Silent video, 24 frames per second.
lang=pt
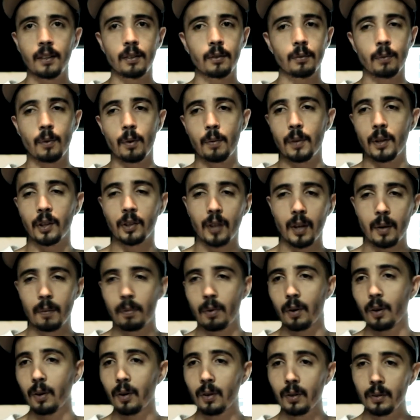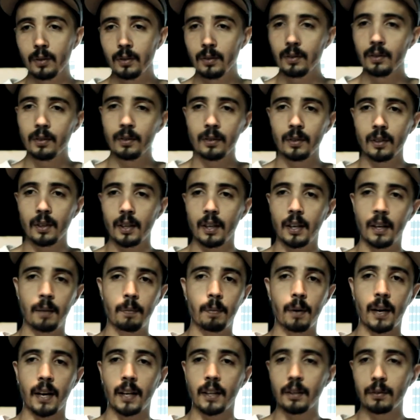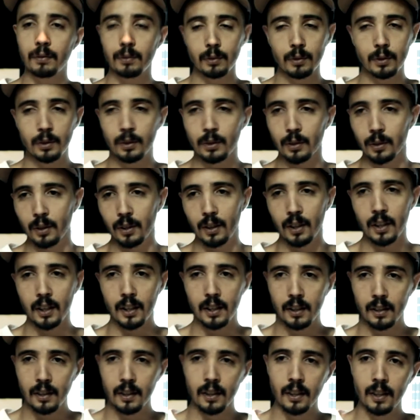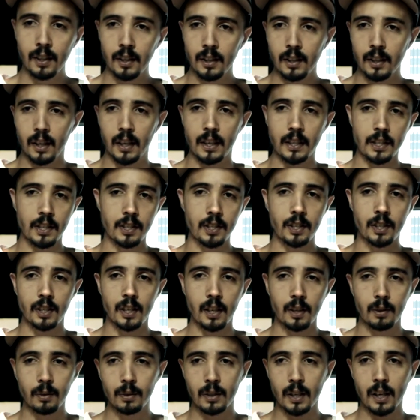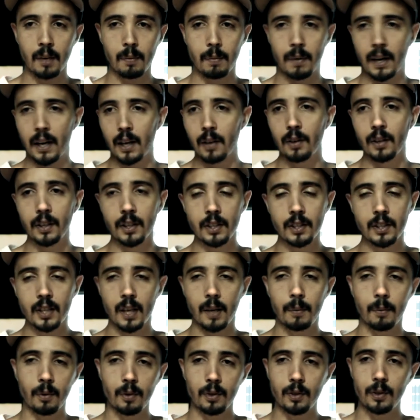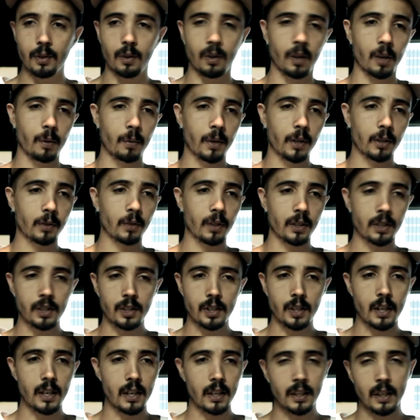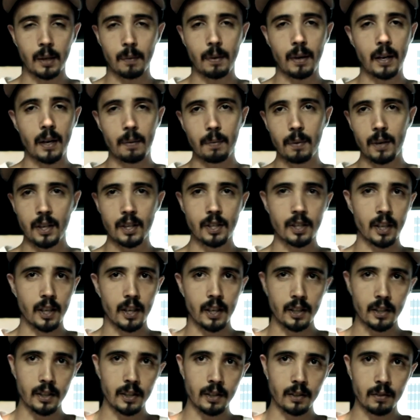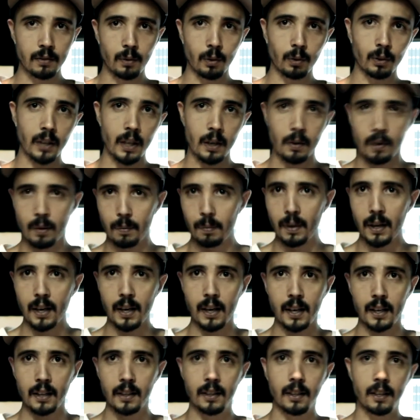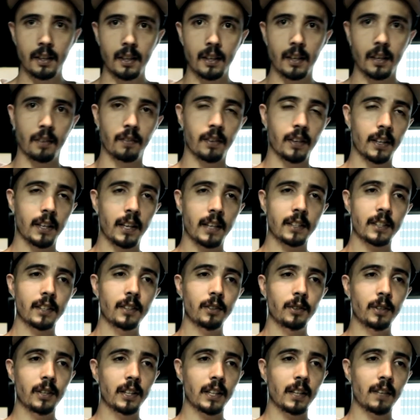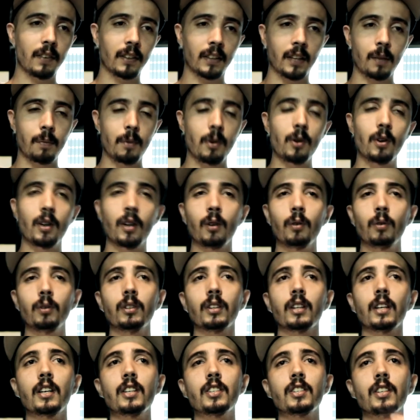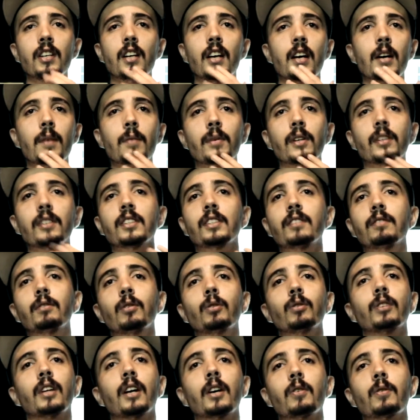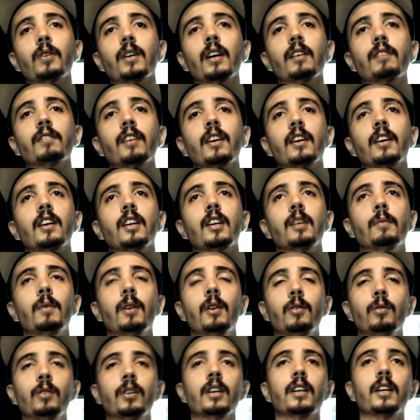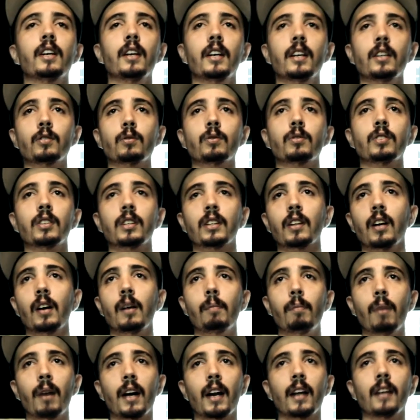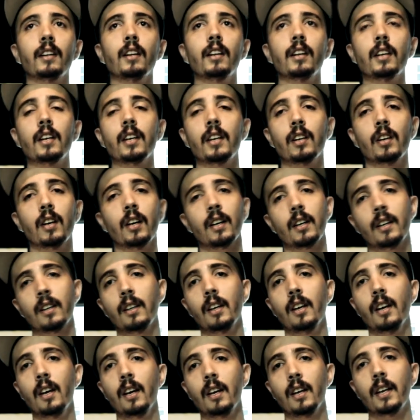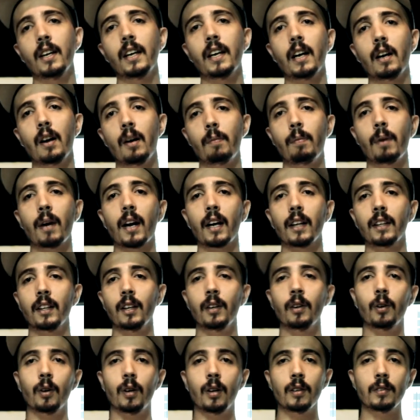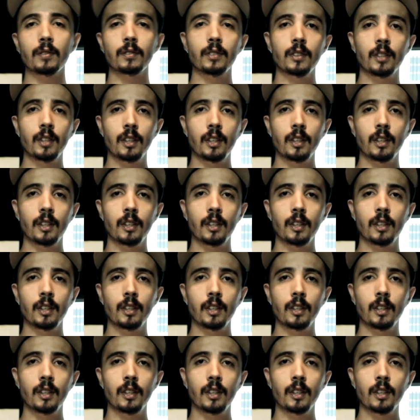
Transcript: o momento é bom, a parada funciona, a gente tem o trabalho, a gente tem a mão de obra, é só a gente querer trabalhar pra gente e voltar com a parada. Uhum. Na verdade, o Rick tava até meio relutante na época de voltar com o Café Crime, ele não queria ressuscitar uma parada, ele queria criar uma parada nova.